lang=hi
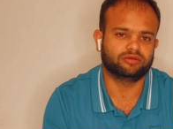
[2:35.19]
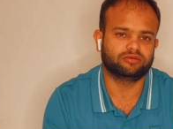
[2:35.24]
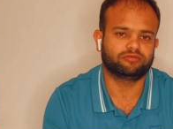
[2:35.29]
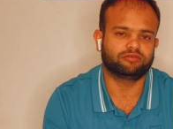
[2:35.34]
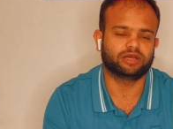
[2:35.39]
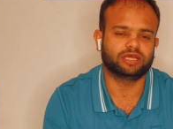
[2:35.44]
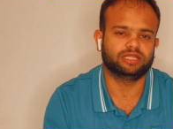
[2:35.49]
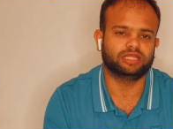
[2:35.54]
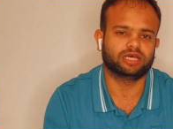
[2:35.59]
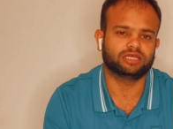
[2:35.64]

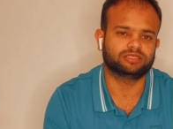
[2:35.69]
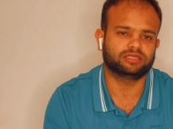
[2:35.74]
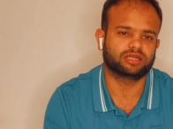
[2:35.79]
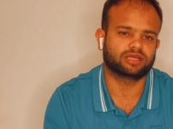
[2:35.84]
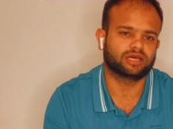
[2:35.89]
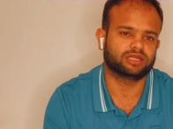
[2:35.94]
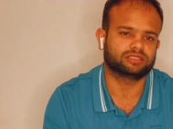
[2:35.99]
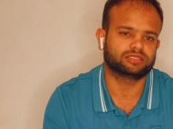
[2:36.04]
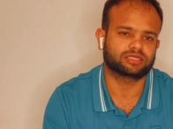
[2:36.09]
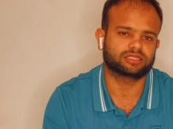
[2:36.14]
फ़ायदा हासिल
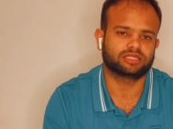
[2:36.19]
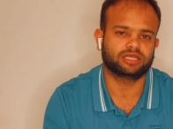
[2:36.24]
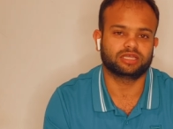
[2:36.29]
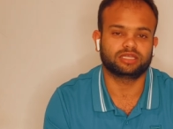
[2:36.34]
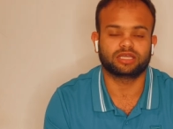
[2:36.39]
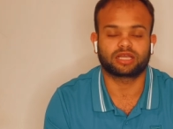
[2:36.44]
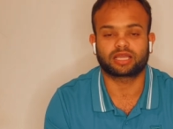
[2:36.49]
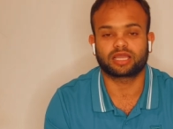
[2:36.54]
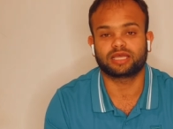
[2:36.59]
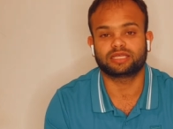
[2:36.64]
कर सकते हैं
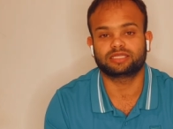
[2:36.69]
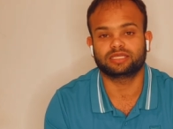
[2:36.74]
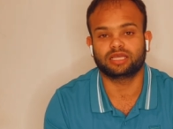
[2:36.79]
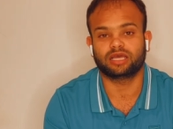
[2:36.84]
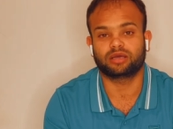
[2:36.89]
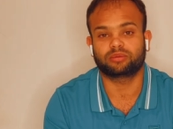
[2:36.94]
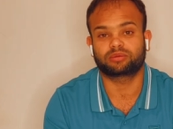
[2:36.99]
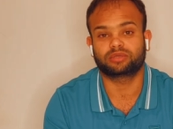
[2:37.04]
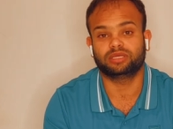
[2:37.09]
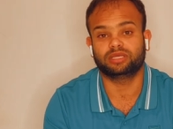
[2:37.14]
या कैसे
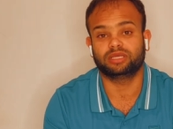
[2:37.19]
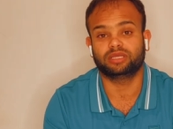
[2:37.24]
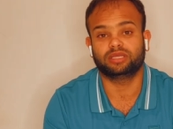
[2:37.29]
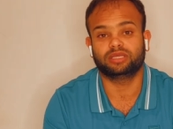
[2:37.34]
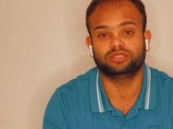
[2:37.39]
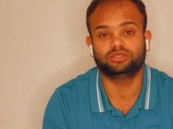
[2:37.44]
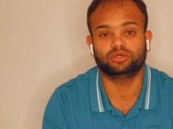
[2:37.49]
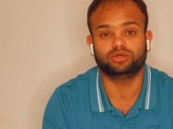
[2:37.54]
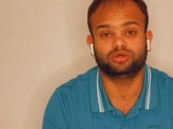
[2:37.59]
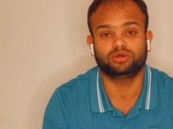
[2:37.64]
आपकी
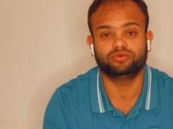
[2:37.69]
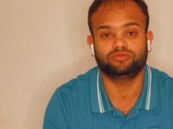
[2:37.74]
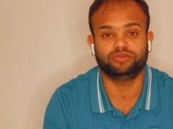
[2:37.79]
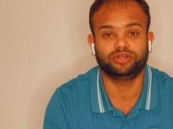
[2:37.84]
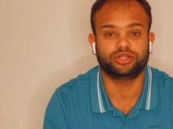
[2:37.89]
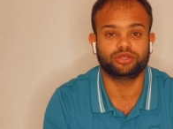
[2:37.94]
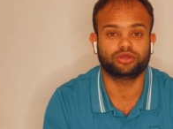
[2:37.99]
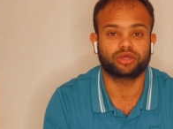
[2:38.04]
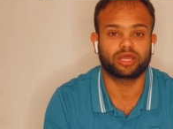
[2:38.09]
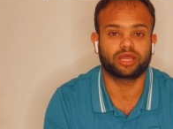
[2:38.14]
जो
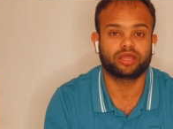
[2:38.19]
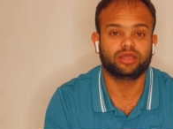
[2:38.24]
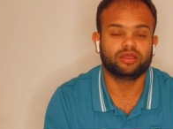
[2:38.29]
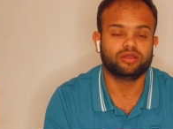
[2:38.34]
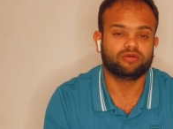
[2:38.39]
वीडियो है